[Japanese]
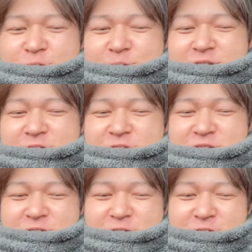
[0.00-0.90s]

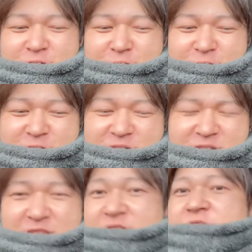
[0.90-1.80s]
私の
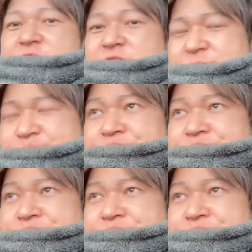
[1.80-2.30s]
家にですね、